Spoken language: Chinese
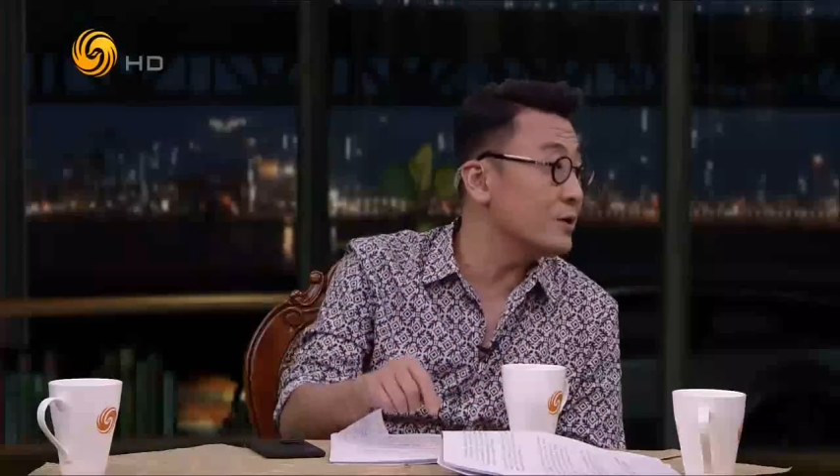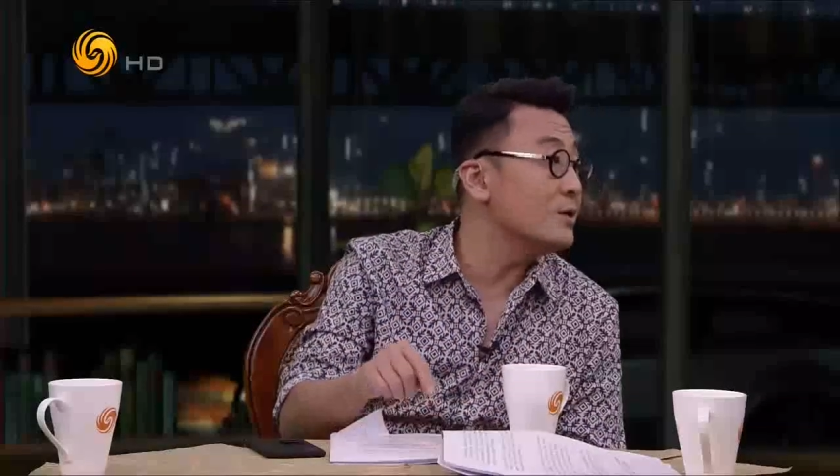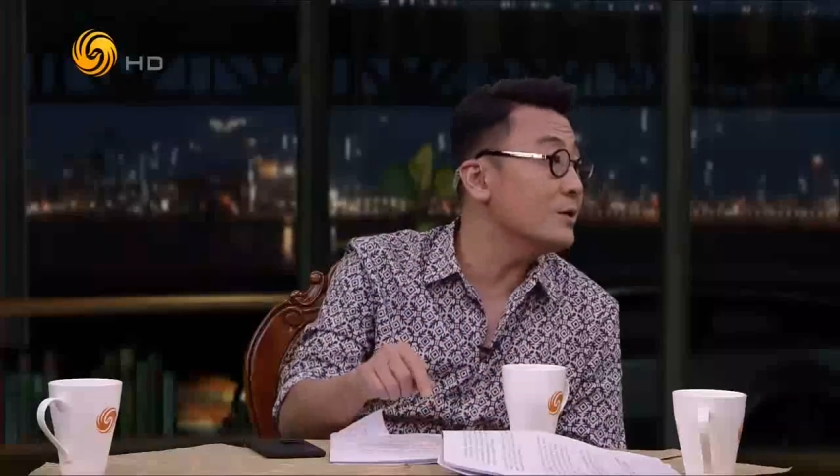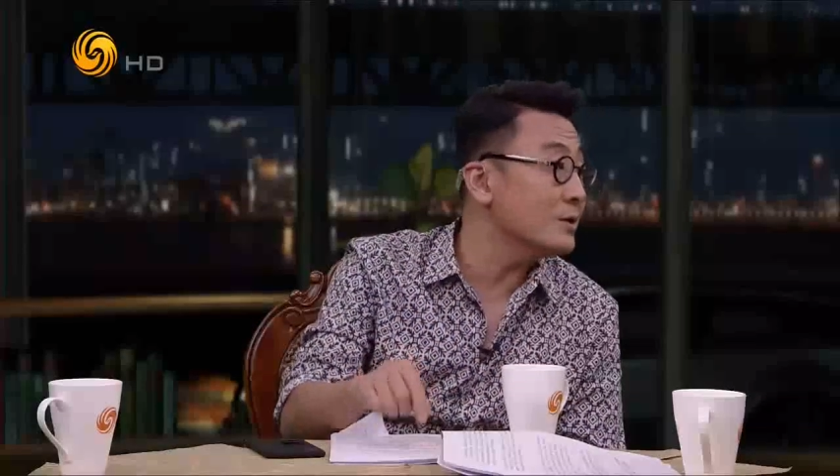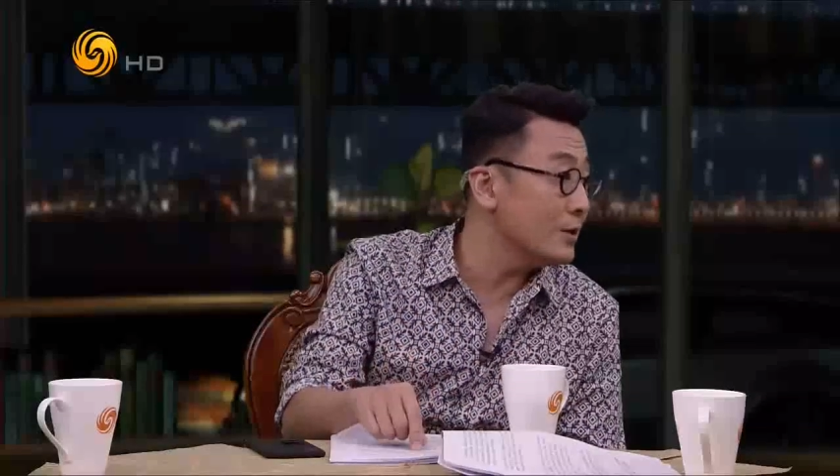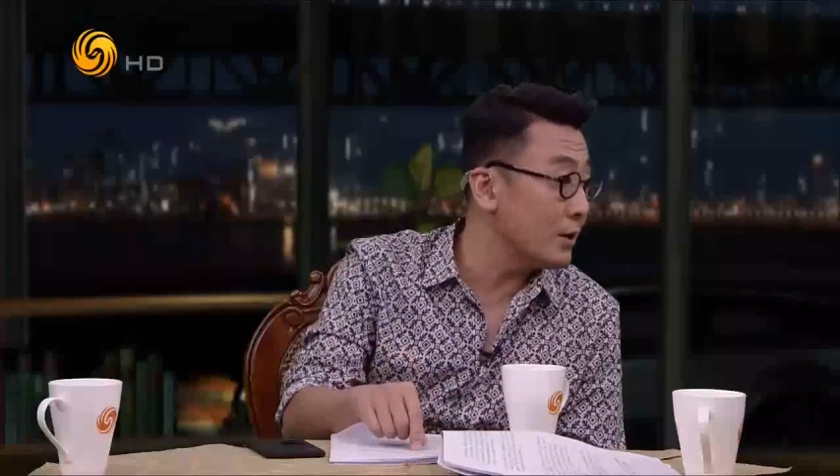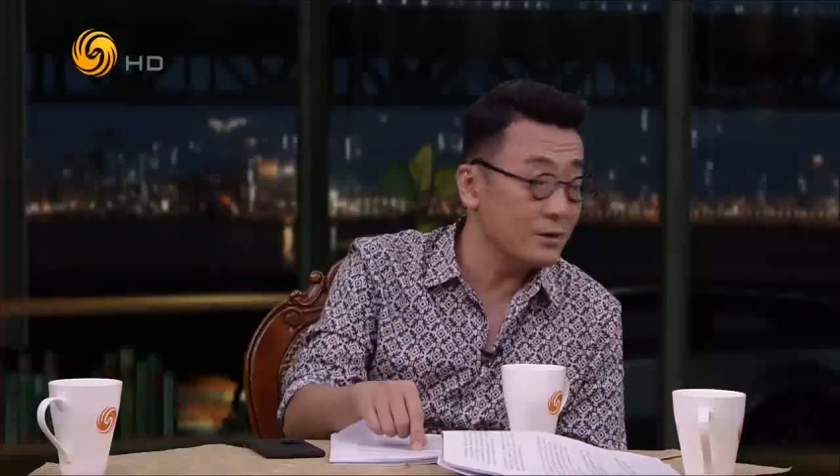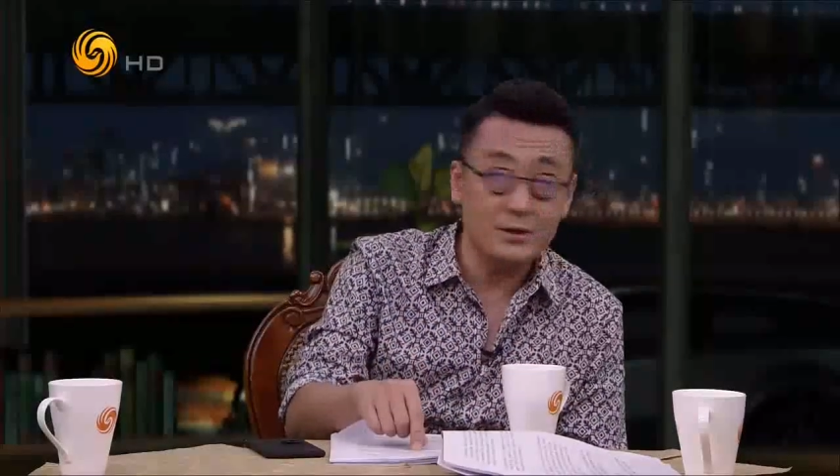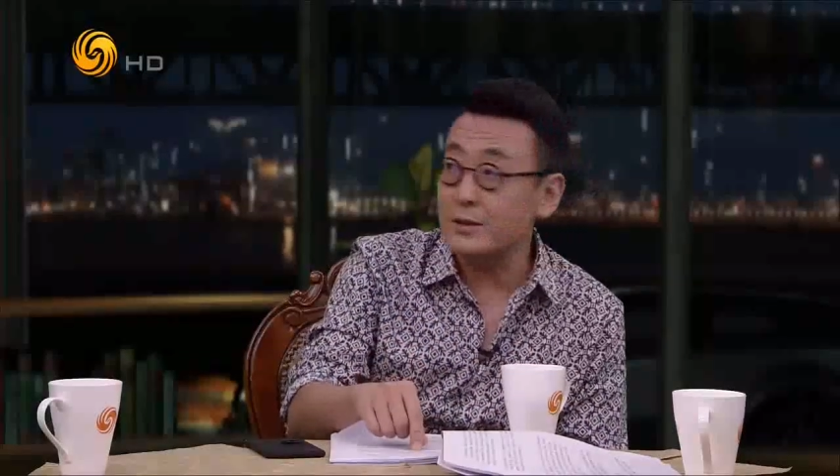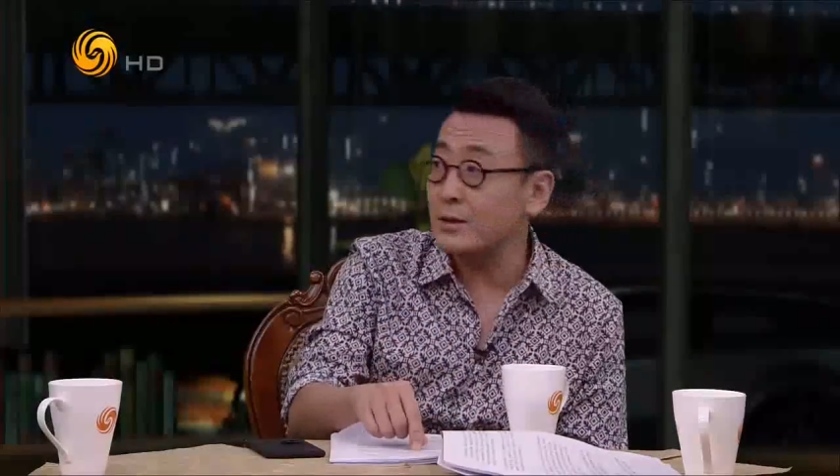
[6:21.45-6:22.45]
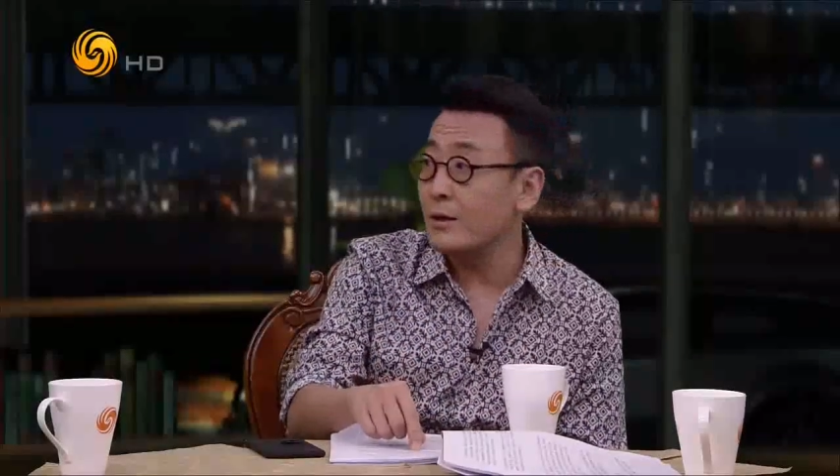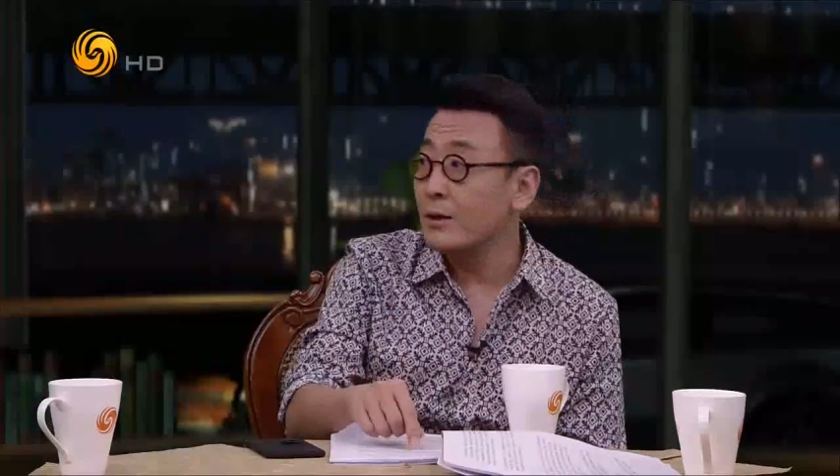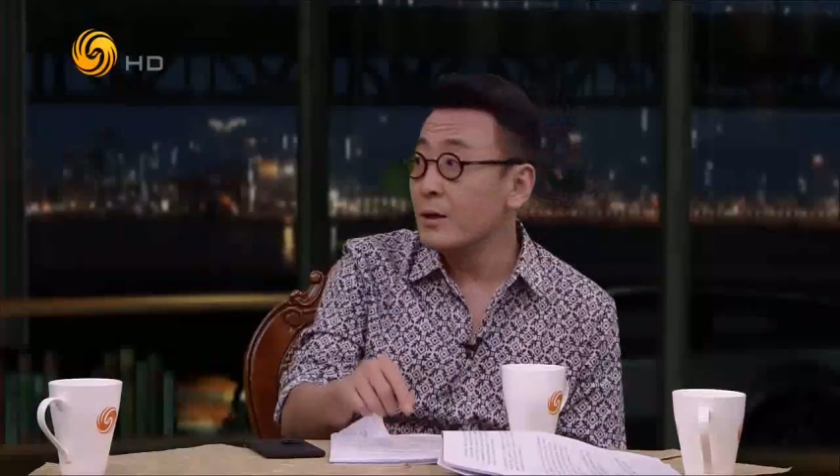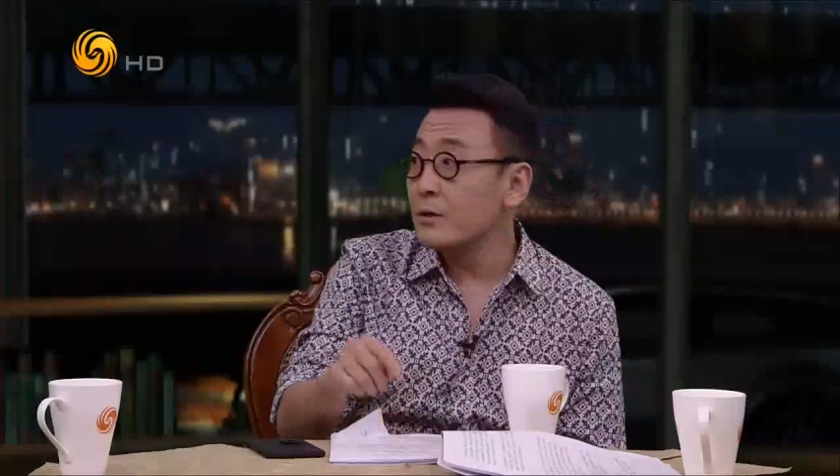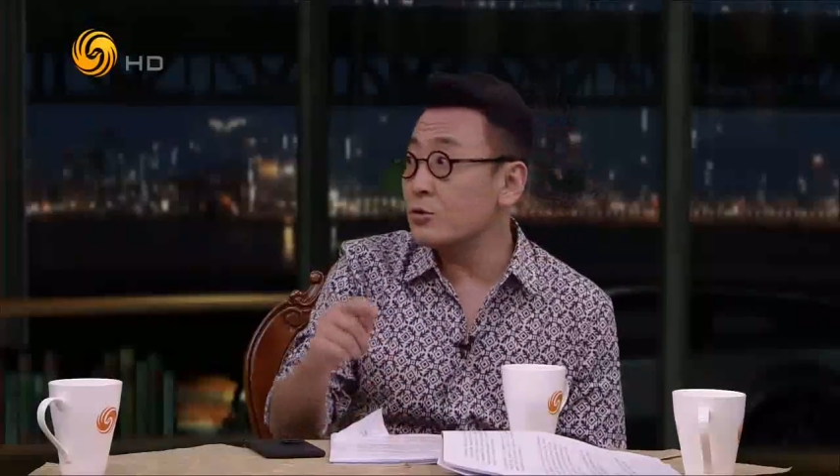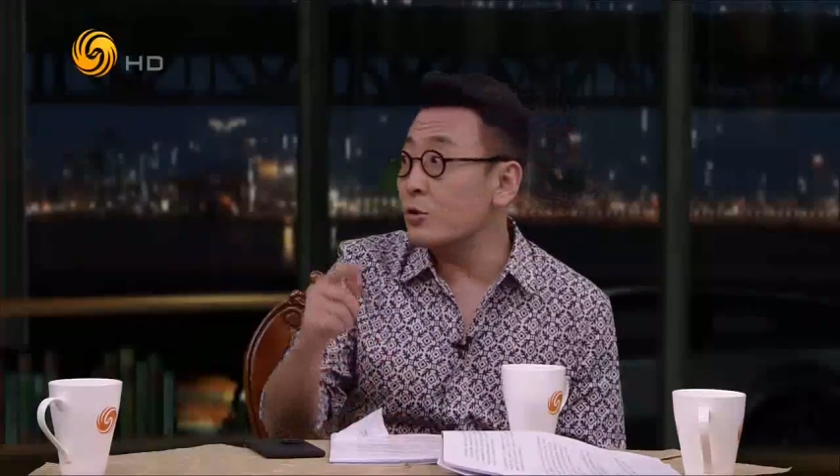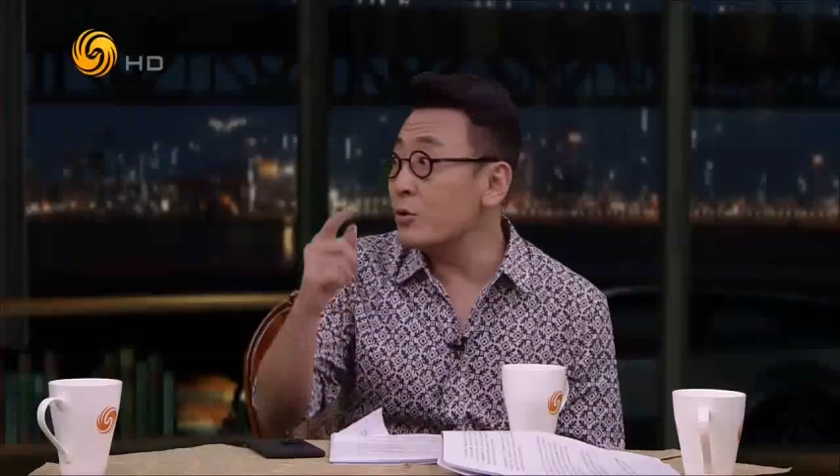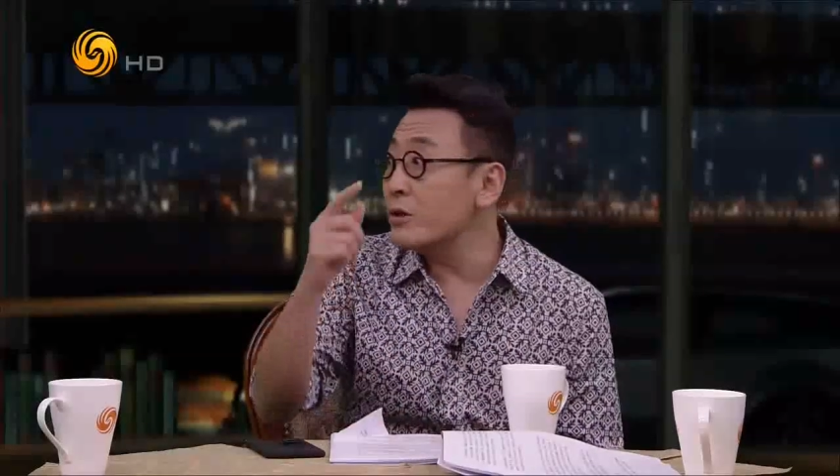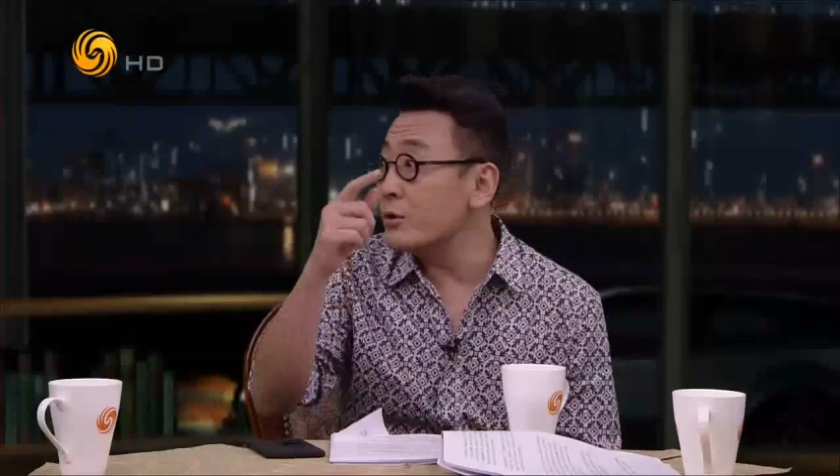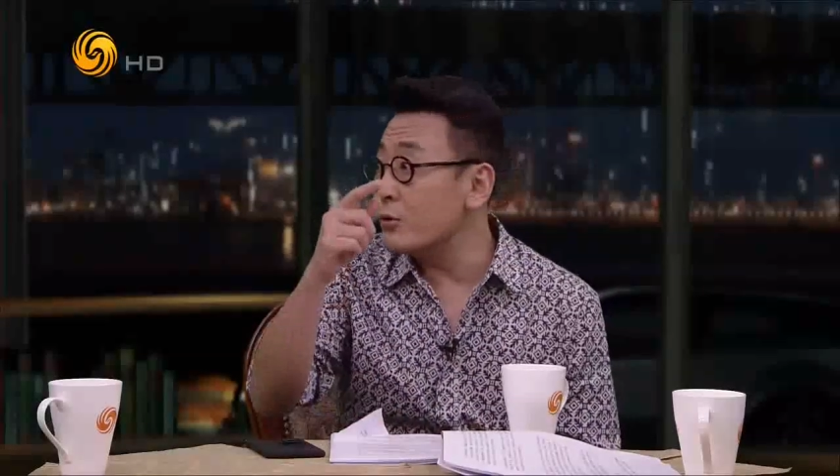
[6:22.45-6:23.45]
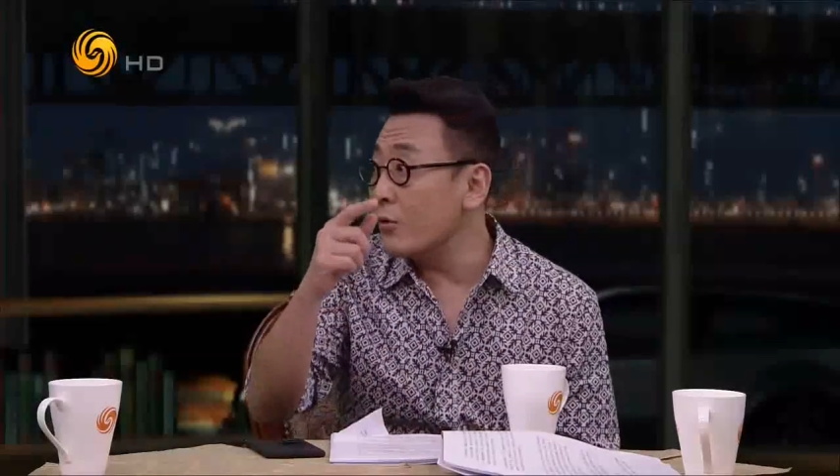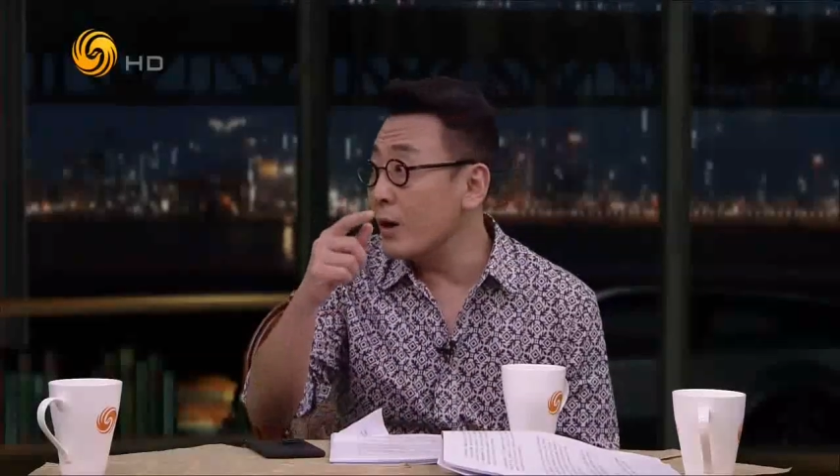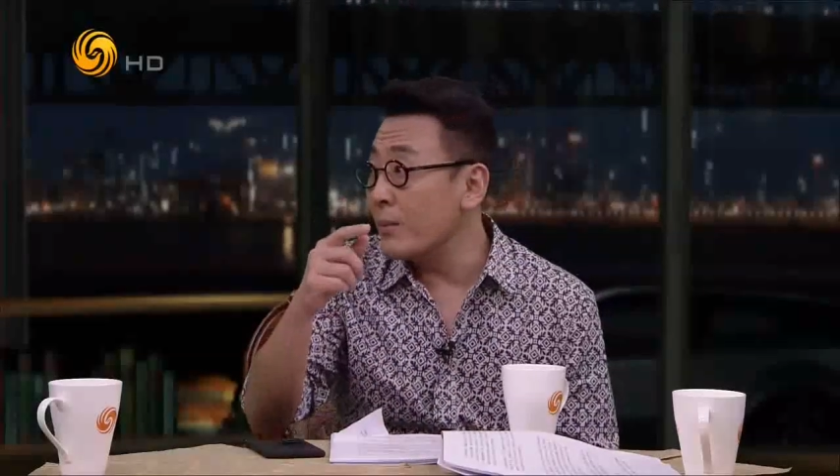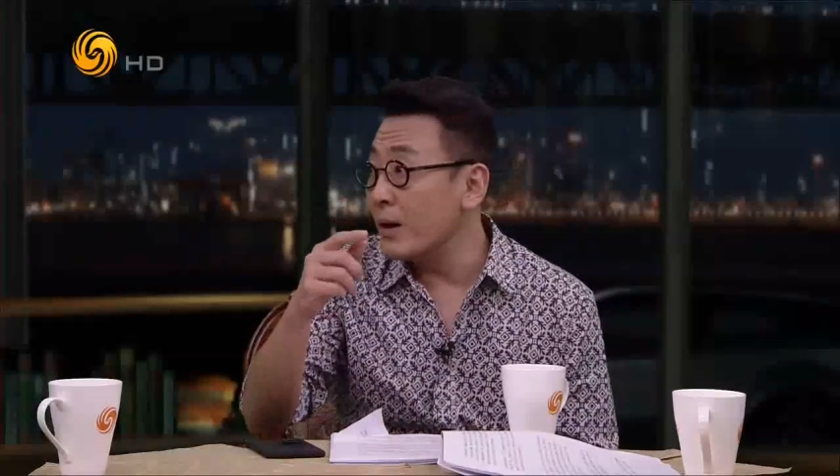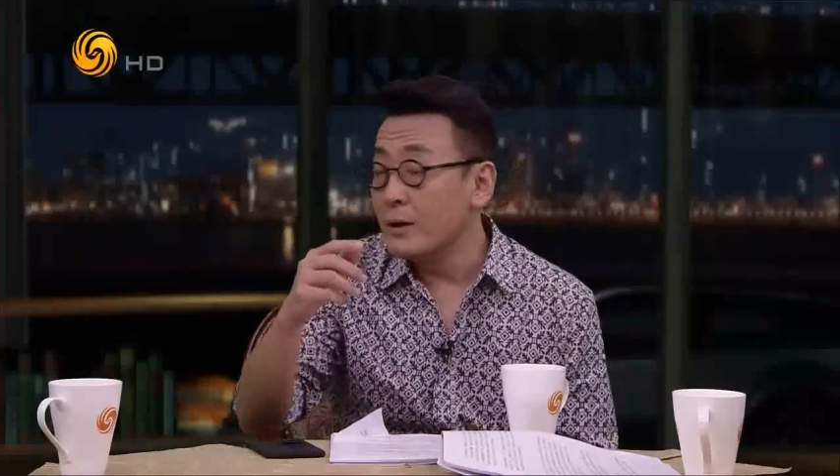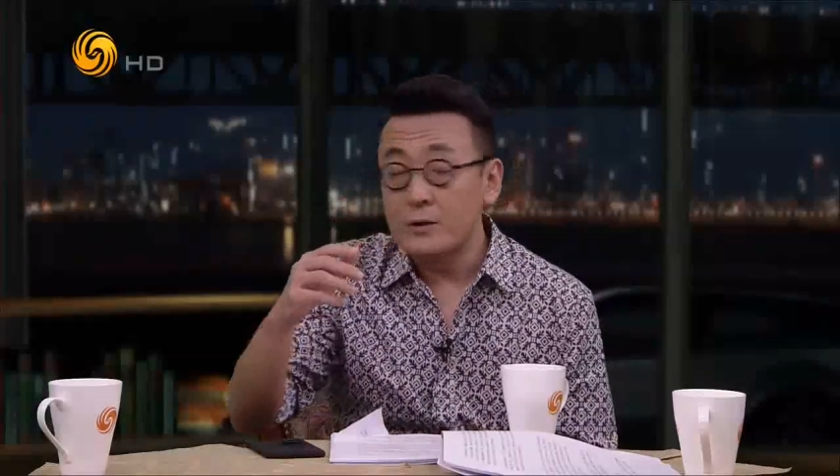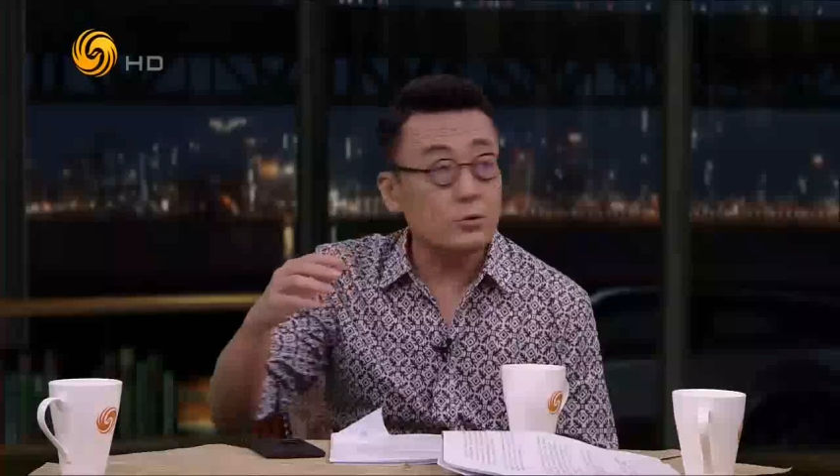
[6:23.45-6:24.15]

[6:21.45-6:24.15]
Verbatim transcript: 陈寅恪先生说过那种话嘛，